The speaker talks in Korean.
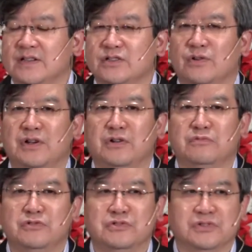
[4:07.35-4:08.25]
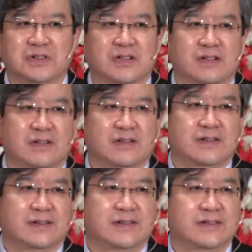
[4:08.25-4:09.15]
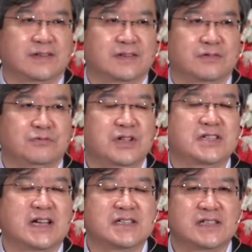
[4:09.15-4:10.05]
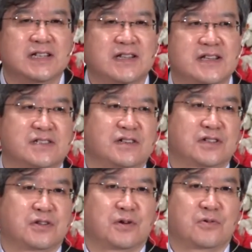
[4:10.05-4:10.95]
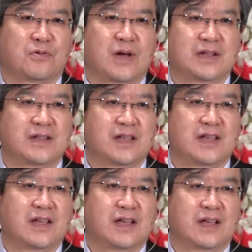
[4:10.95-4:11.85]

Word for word: 좋아 여러분, 어, 우리 자신에 대해서는 결코 과대